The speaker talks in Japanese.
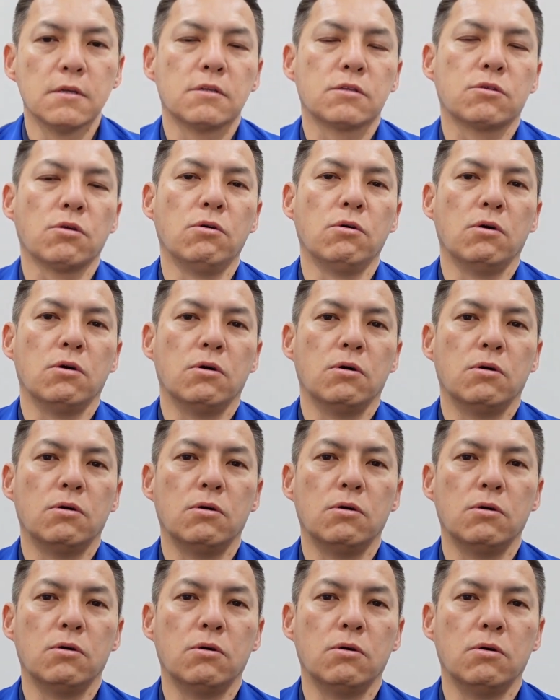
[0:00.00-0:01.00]

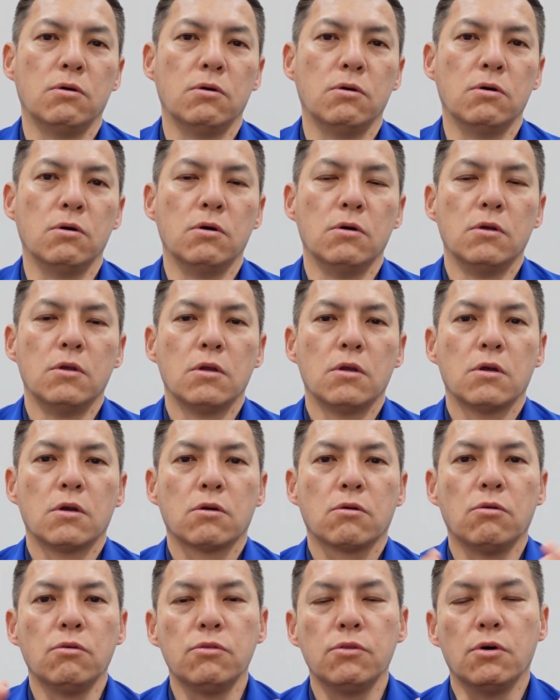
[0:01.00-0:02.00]
と
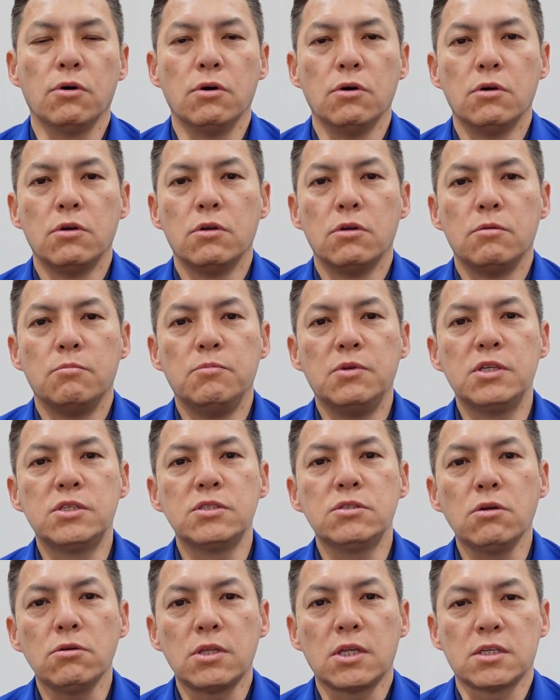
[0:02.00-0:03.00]
今度
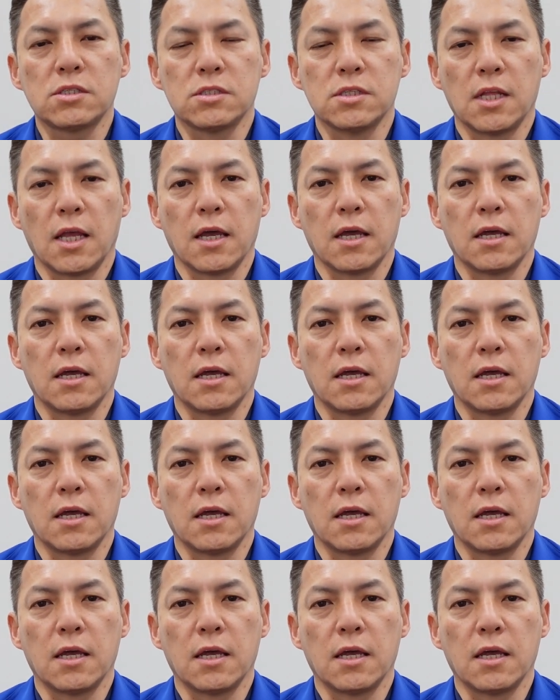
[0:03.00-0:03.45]
水のですね、